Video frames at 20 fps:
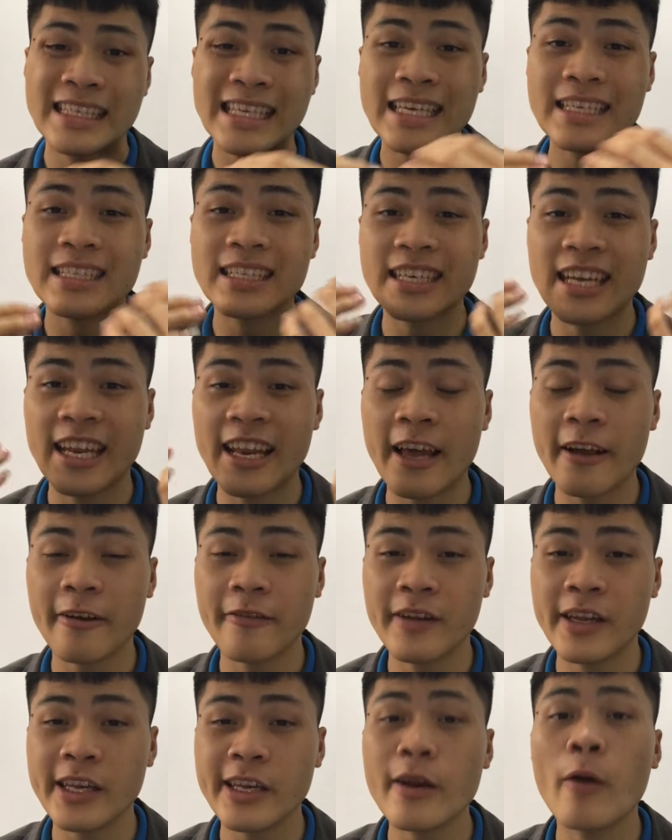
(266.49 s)
xây dựng đến là
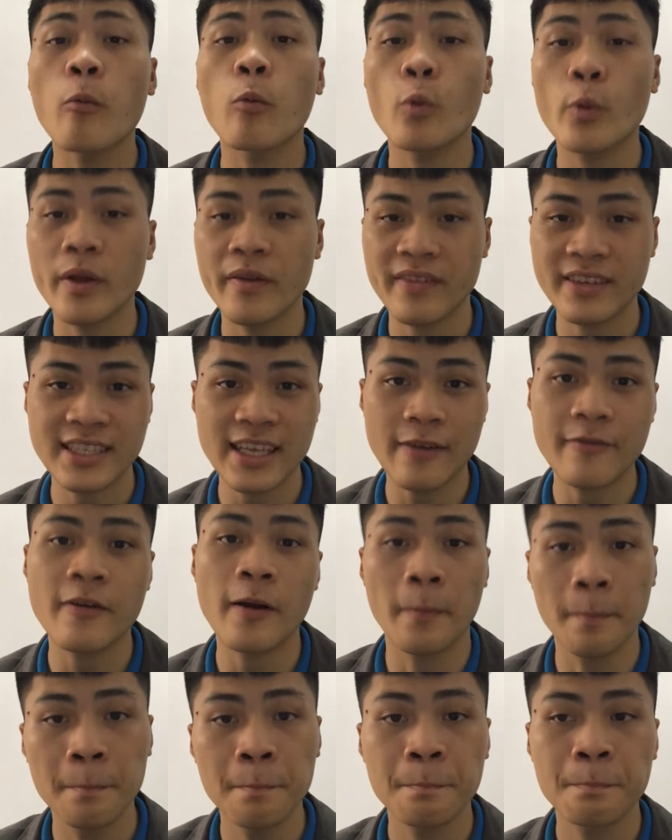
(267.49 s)
cái độc quyền về sản
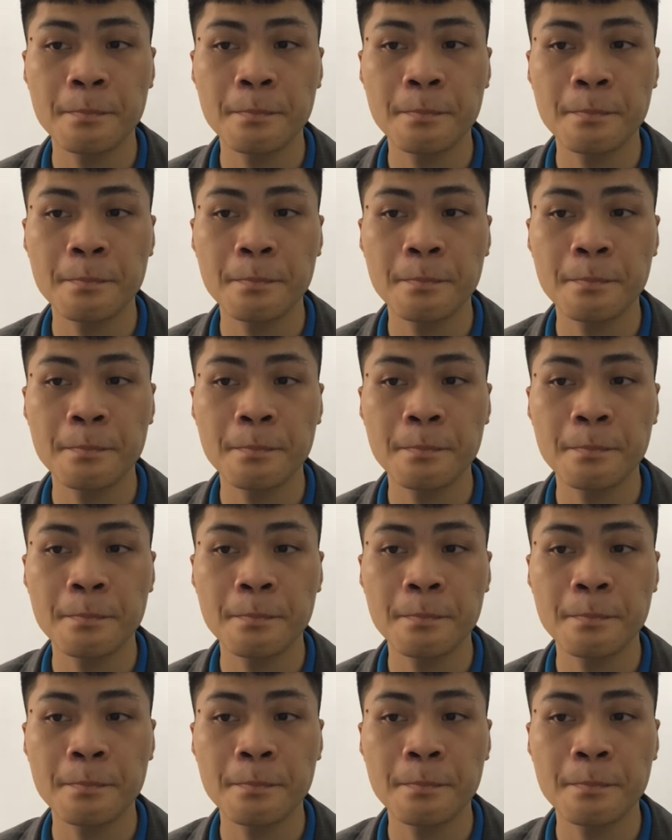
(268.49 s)
phẩm